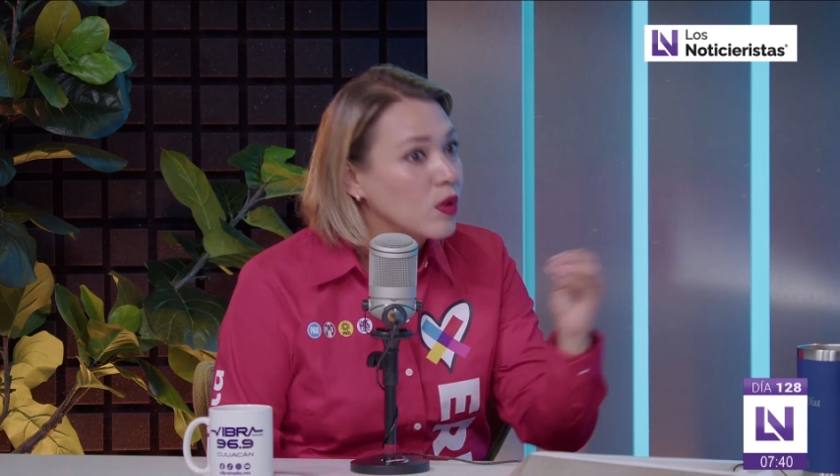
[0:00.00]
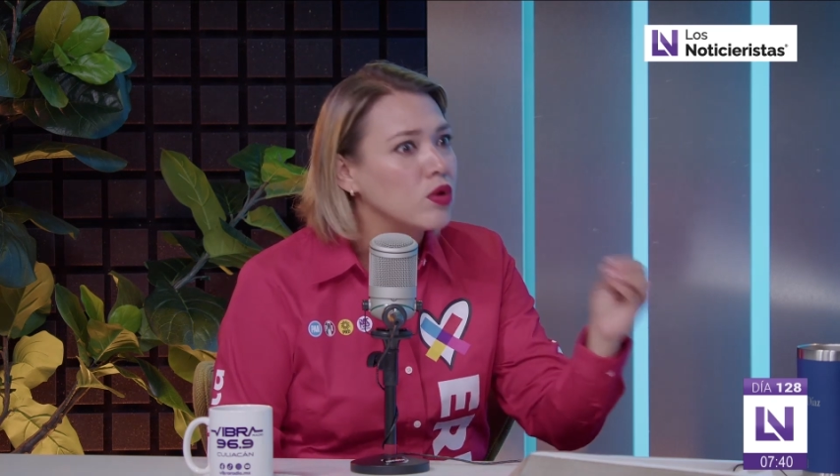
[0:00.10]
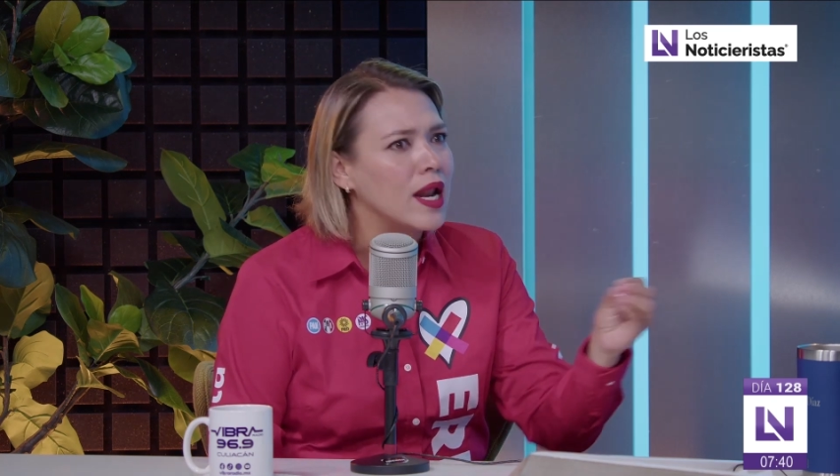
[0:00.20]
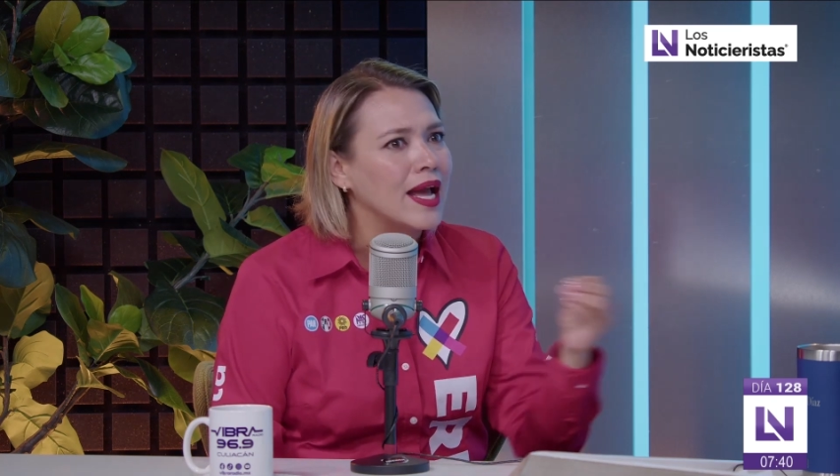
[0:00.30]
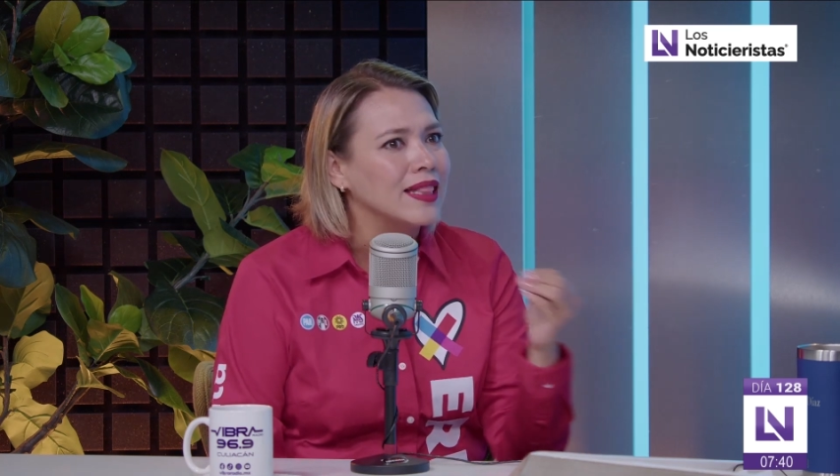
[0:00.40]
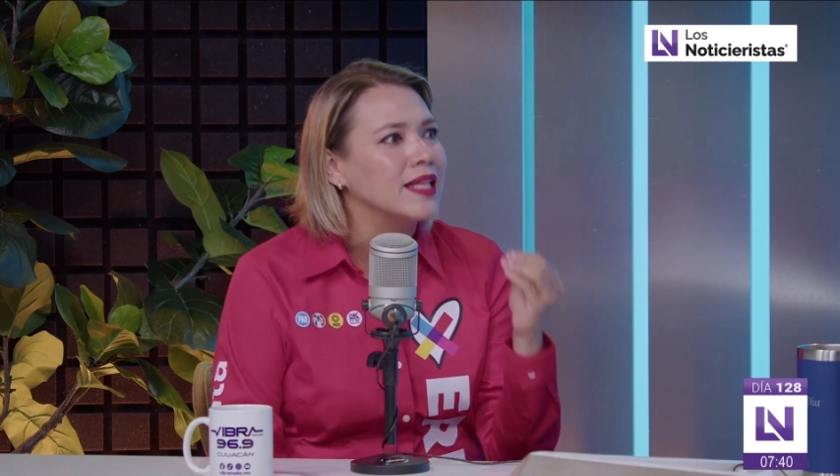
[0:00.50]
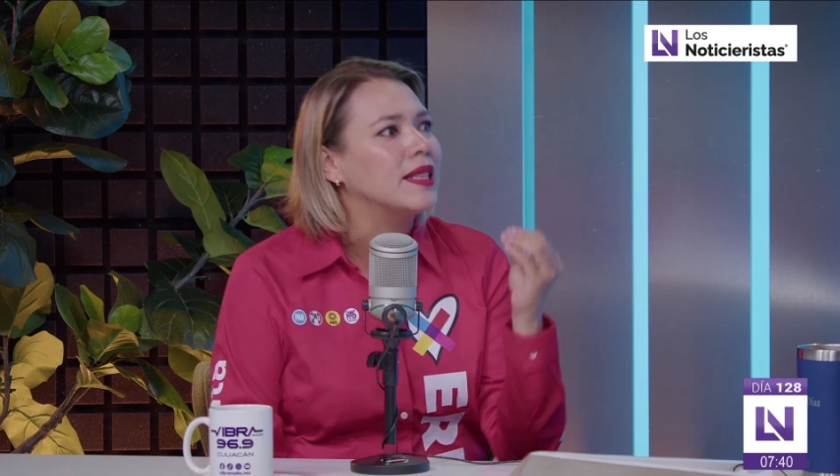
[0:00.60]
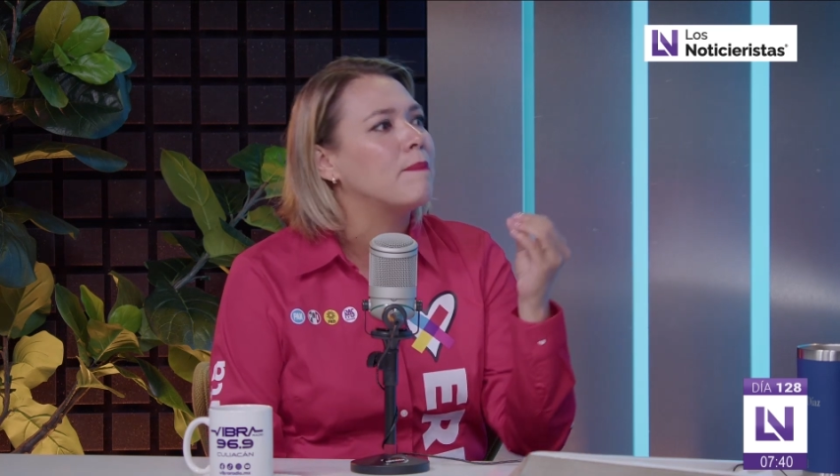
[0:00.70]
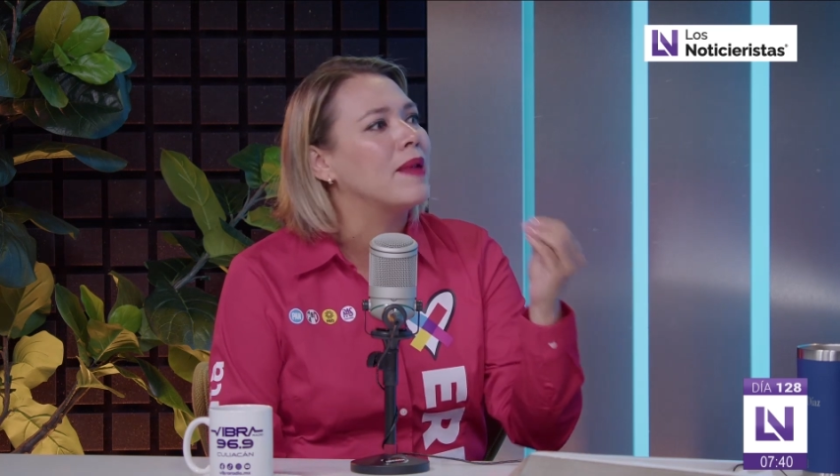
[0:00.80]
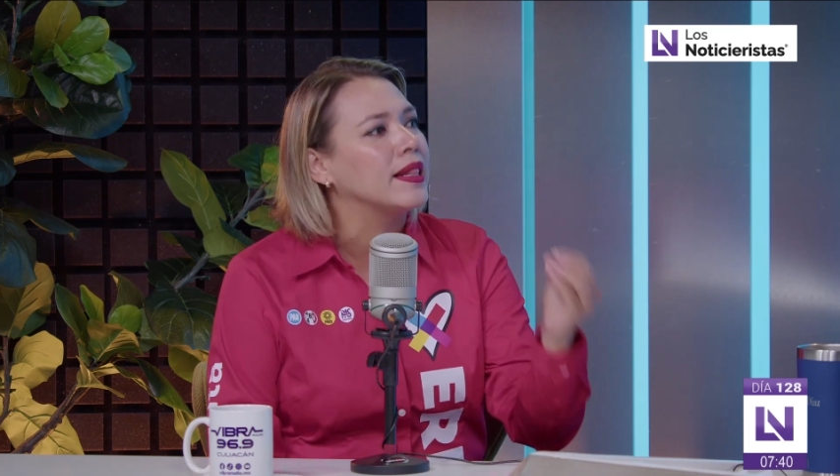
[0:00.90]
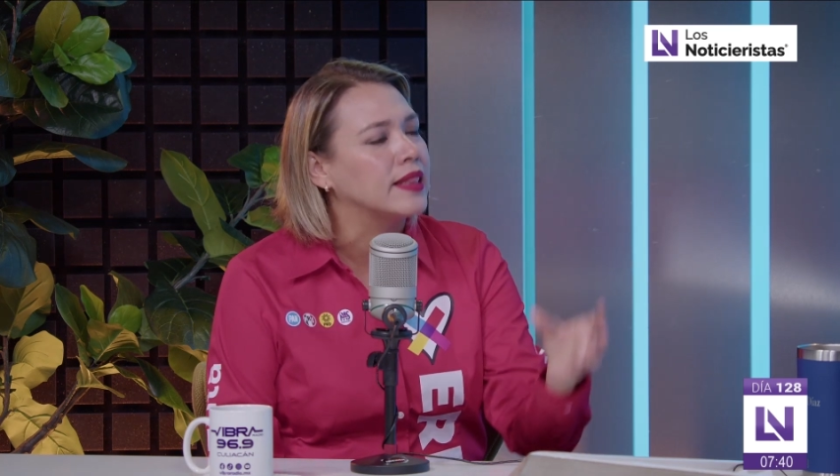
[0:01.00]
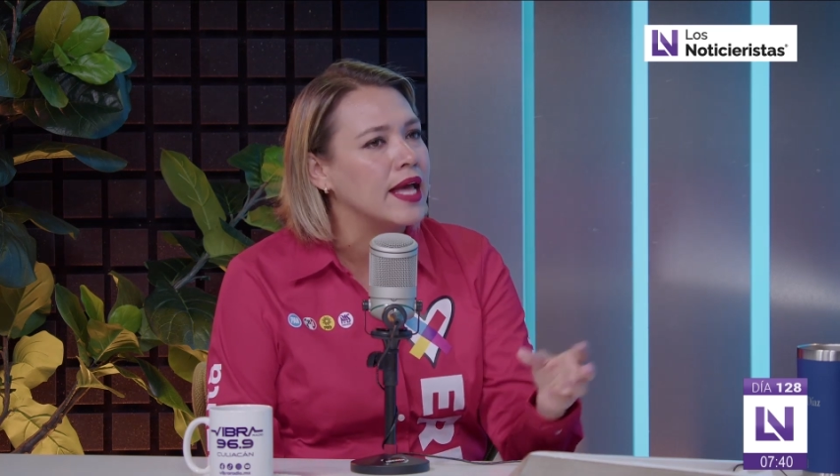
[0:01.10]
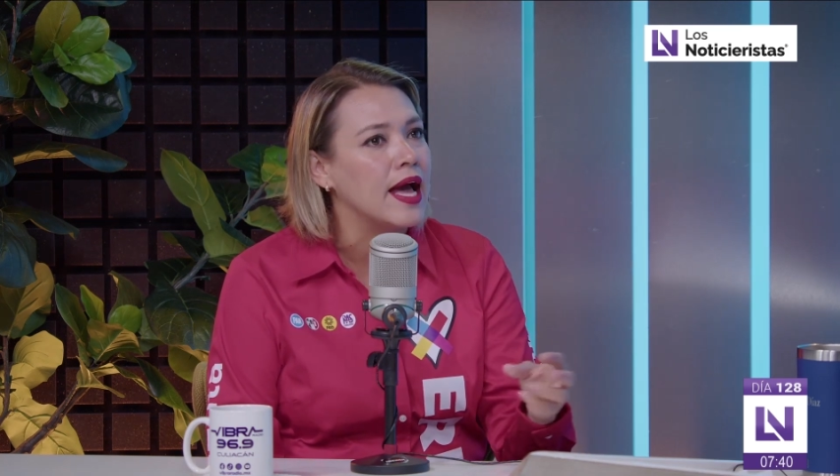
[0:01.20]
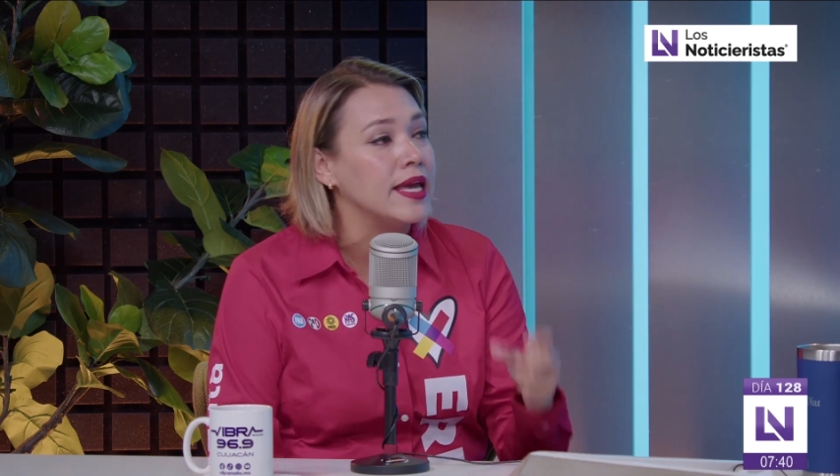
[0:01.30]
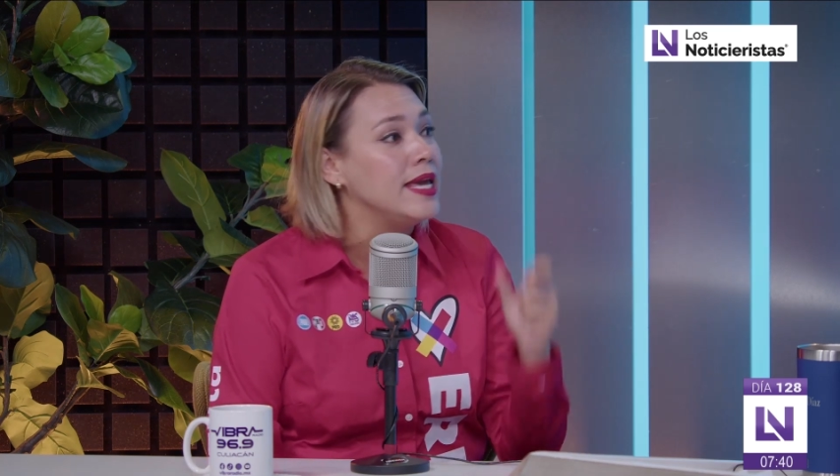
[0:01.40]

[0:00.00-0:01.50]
cuando la gente te plantea